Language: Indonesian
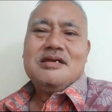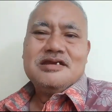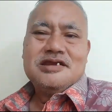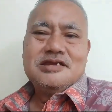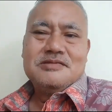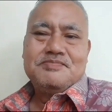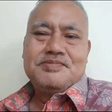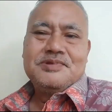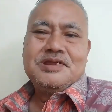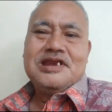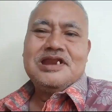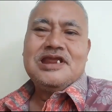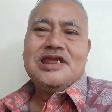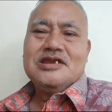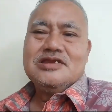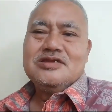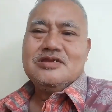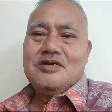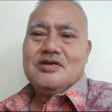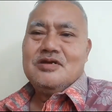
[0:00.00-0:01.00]
dipilih
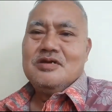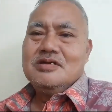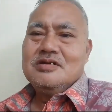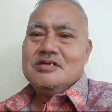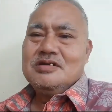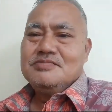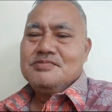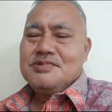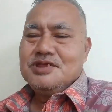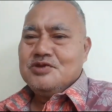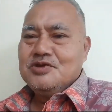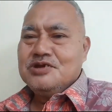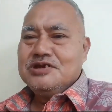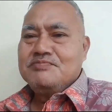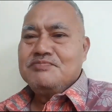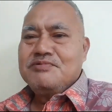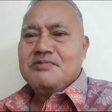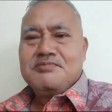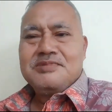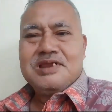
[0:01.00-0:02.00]
atau eh,
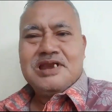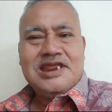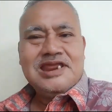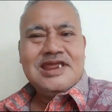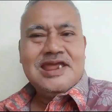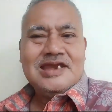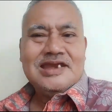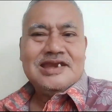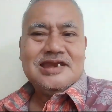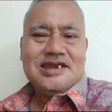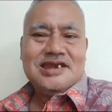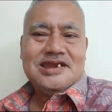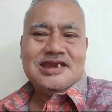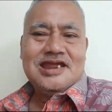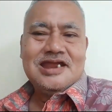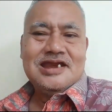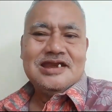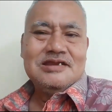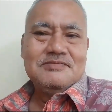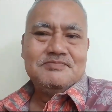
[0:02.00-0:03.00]
mengikuti pemilihan
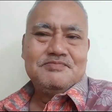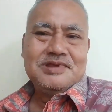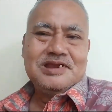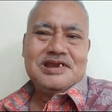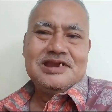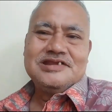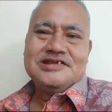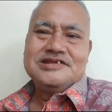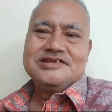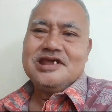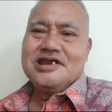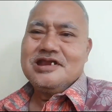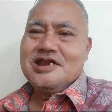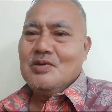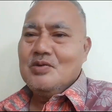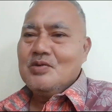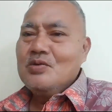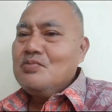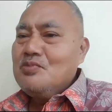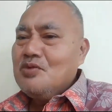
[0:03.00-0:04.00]
yang dipilih
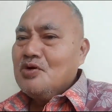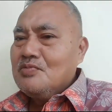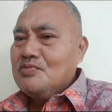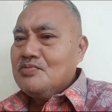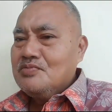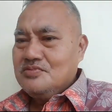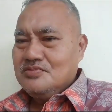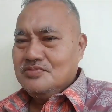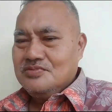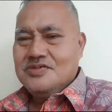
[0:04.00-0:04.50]
secara umum